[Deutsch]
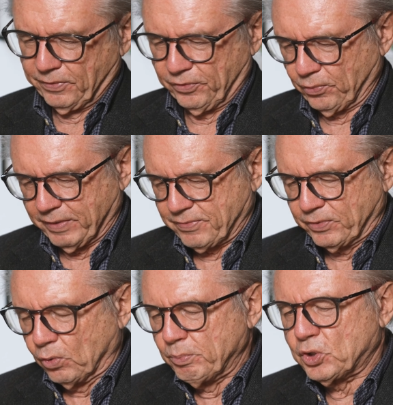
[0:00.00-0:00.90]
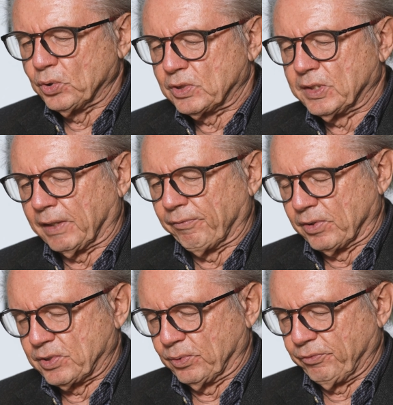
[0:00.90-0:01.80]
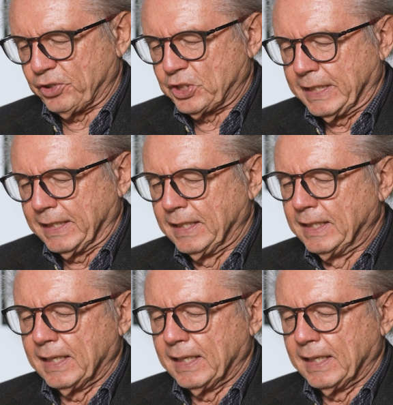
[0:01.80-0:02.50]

sowas wie Umsturz und Revolution verstehen.